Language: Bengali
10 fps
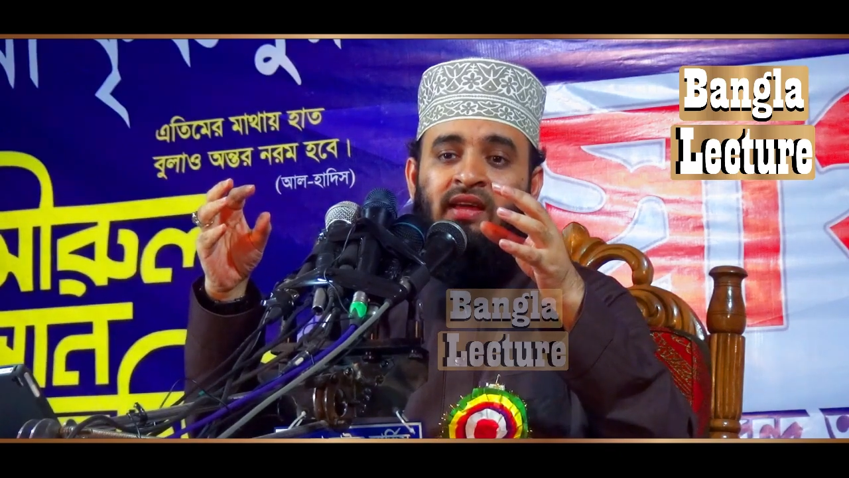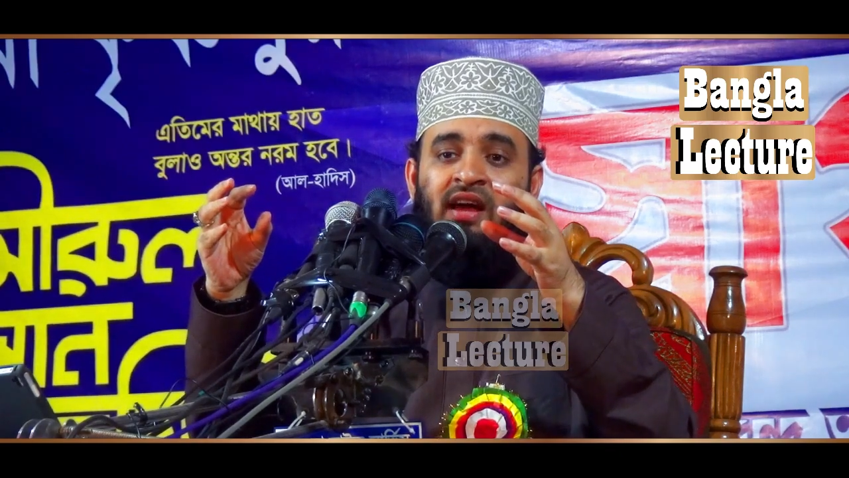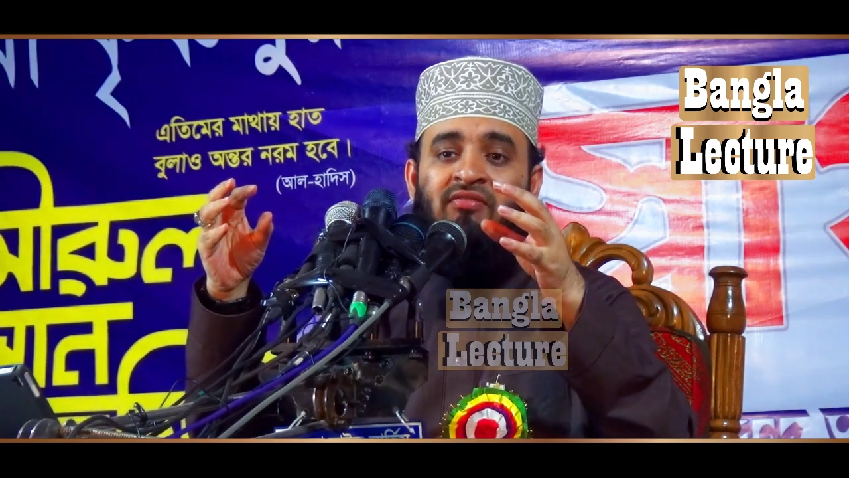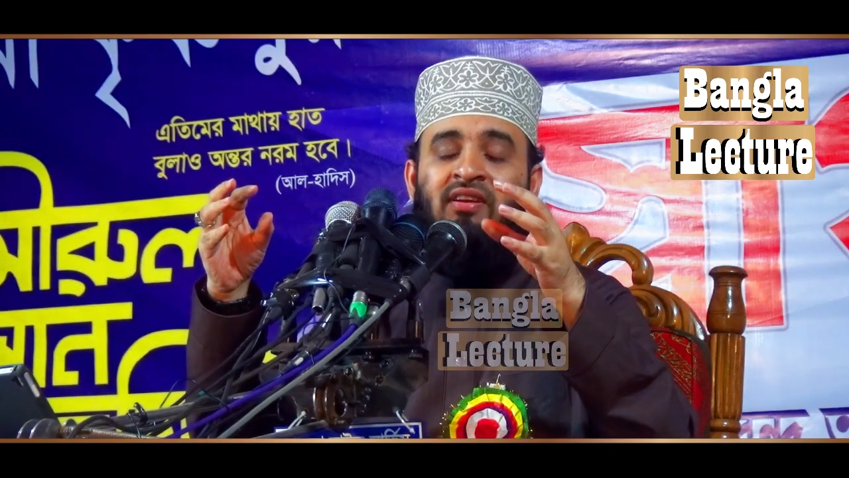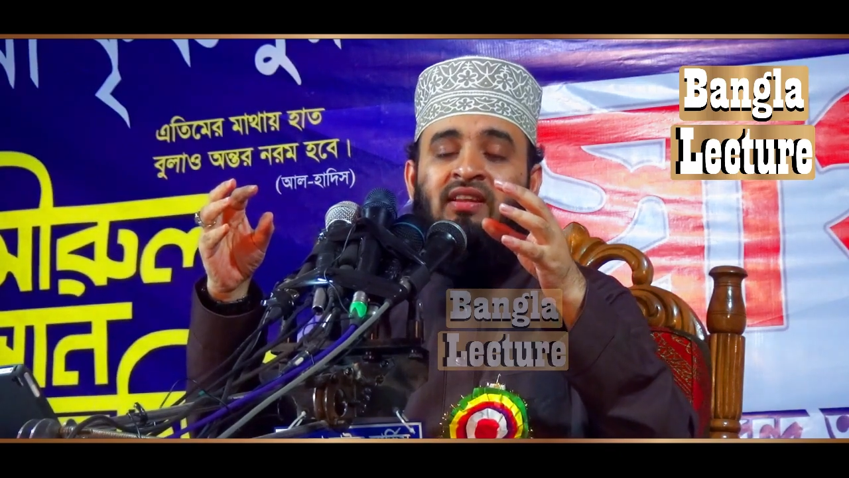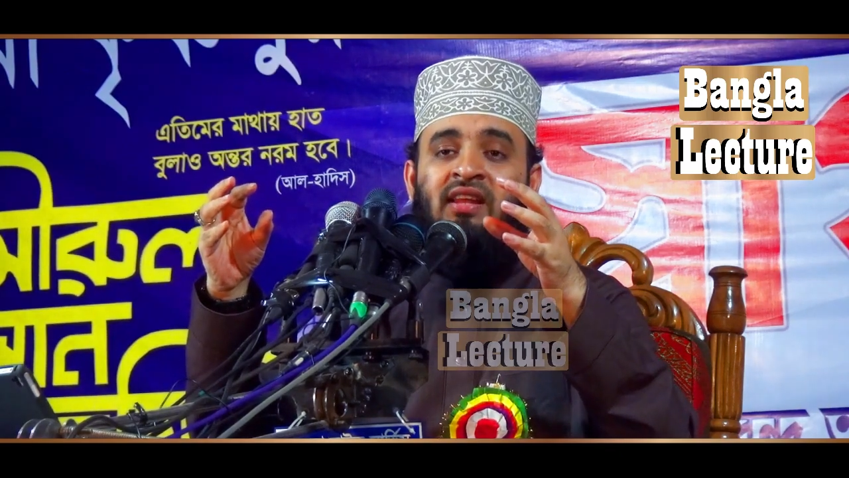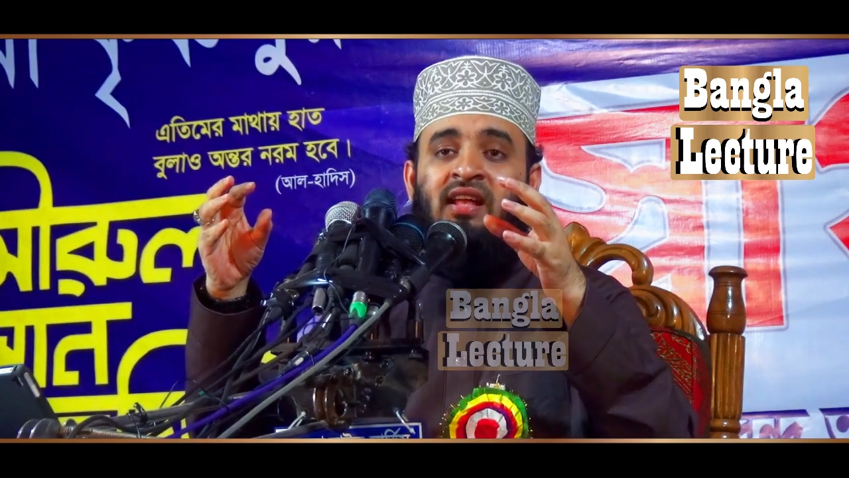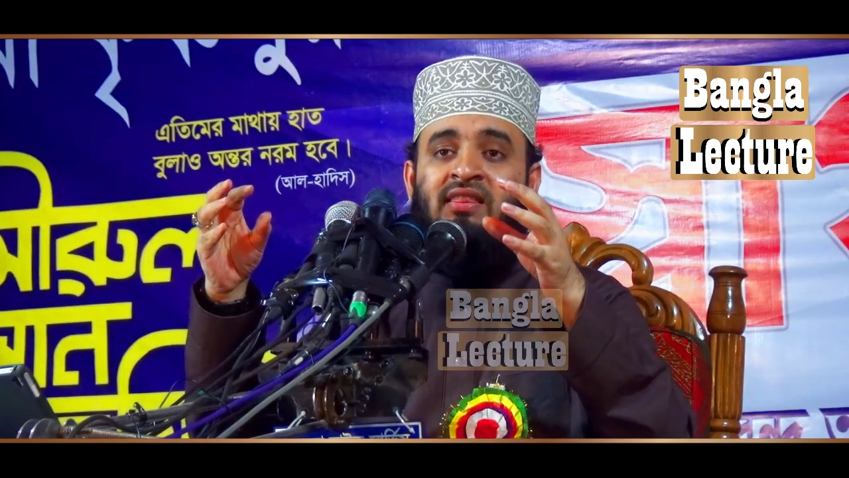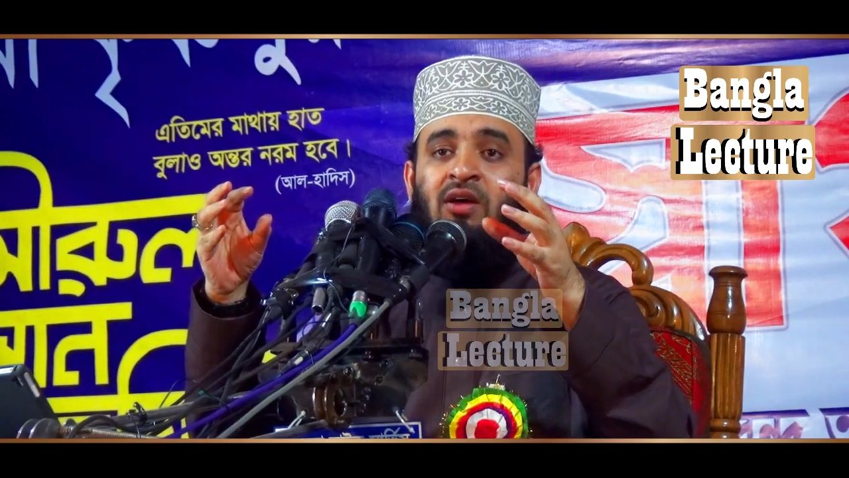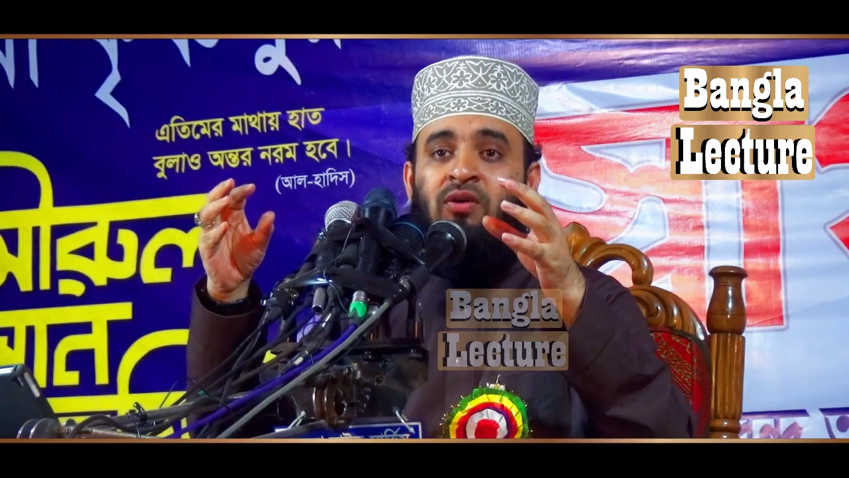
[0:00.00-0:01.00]
কাফেরদের
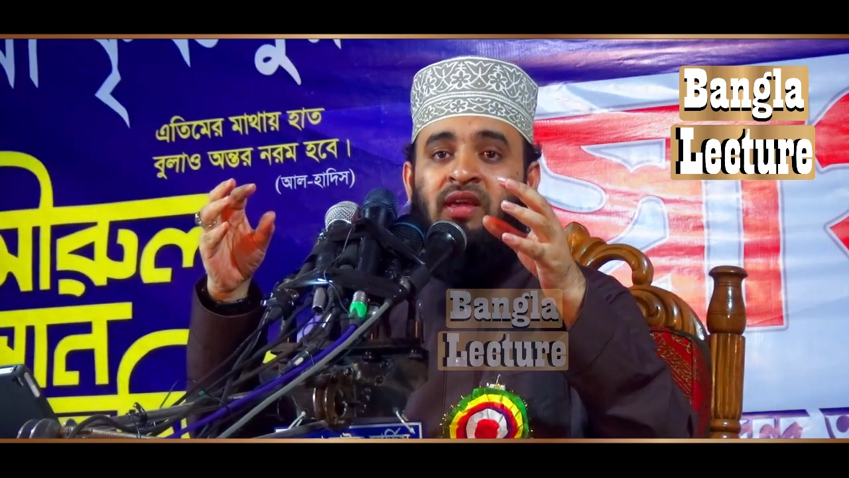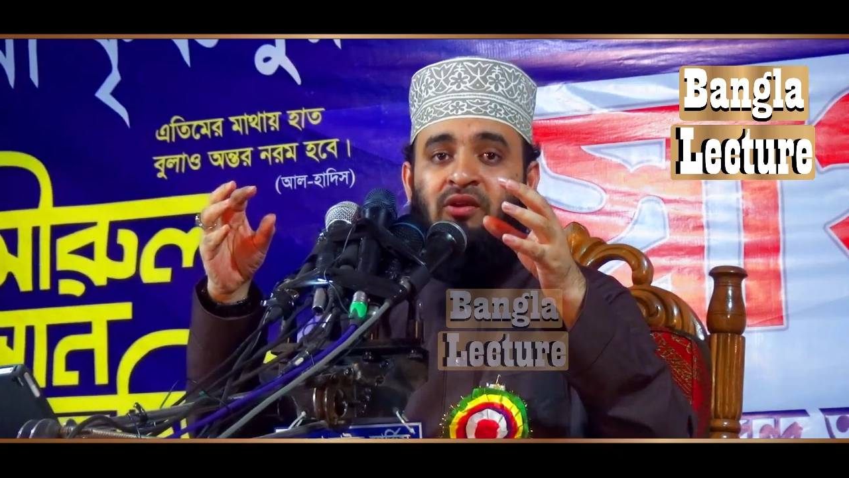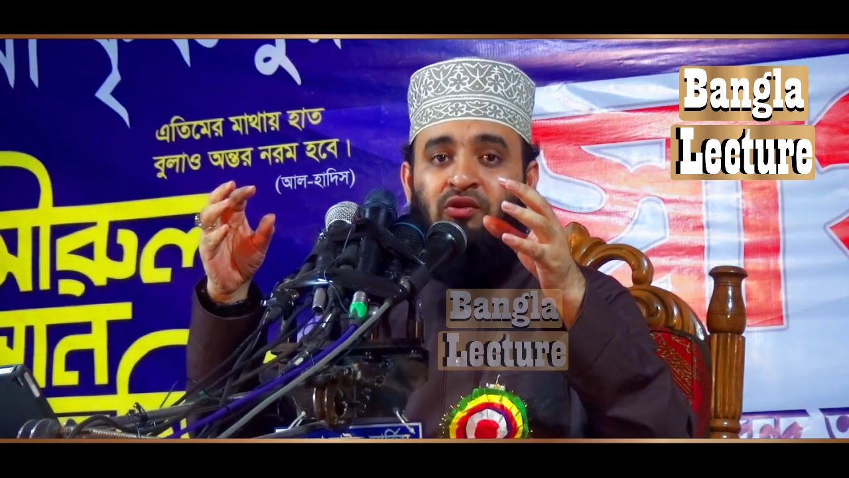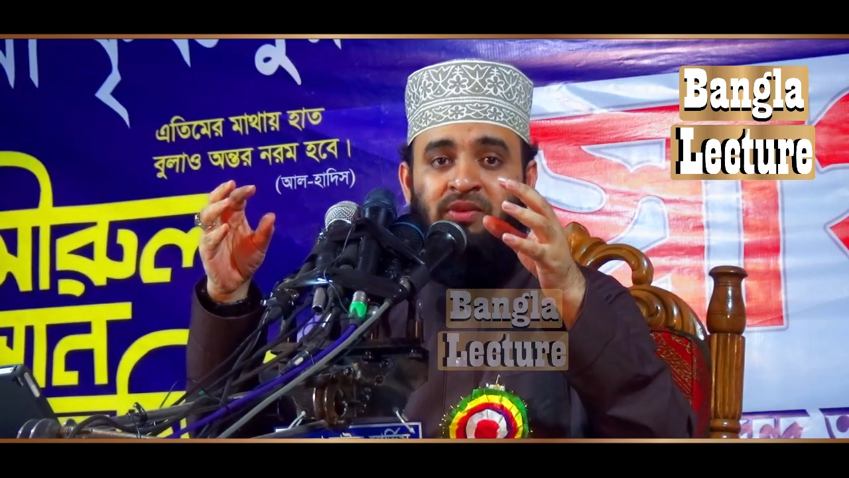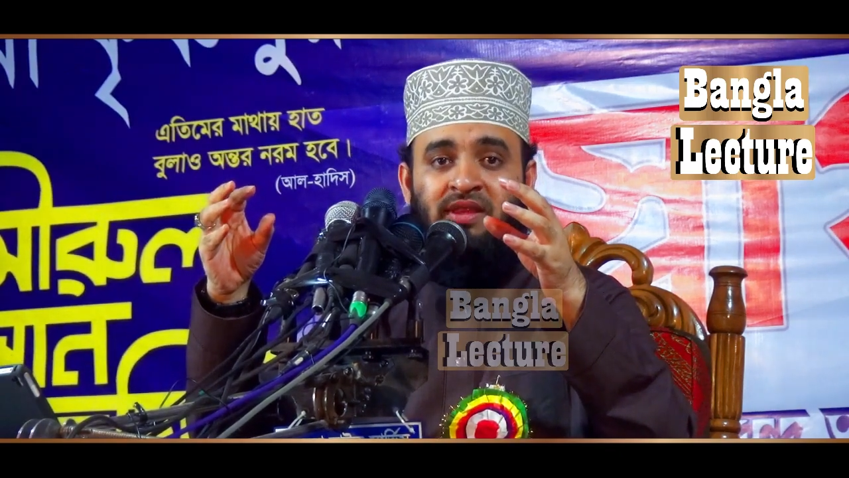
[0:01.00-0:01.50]
আত্মাও কি এরকম